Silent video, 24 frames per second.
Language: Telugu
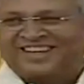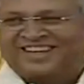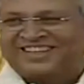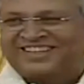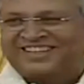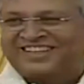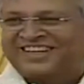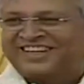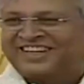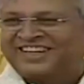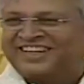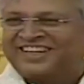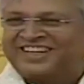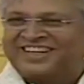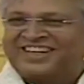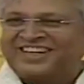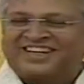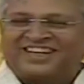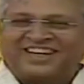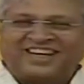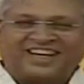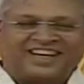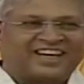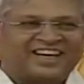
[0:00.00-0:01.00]

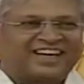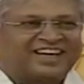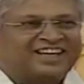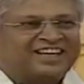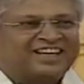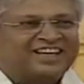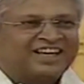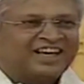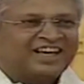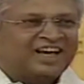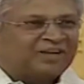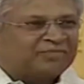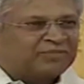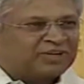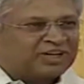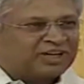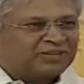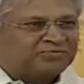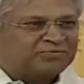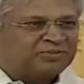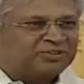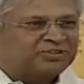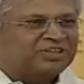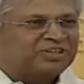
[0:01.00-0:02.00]
ఇదేంటంటే
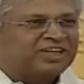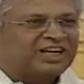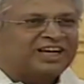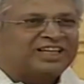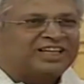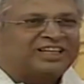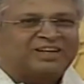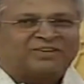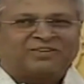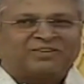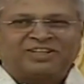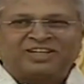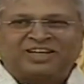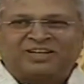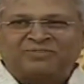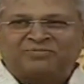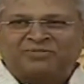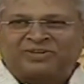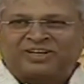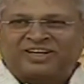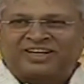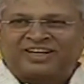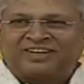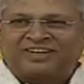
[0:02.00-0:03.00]
అమ్మగారు పొద్దున హైదరాబాద్
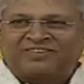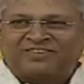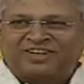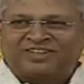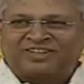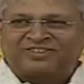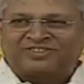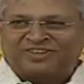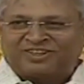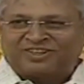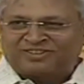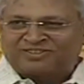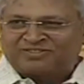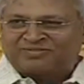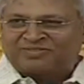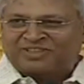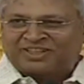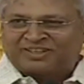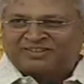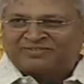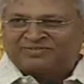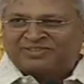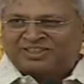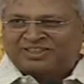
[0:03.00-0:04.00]
వెళ్ళిపోయారండి వెళ్తూ వెళ్తూ
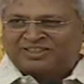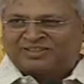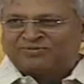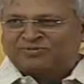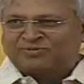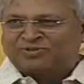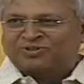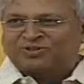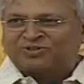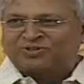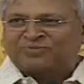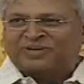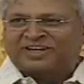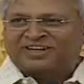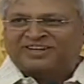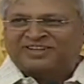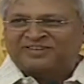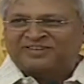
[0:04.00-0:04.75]
మరి మీకు ఈ బుక్ పెన్ను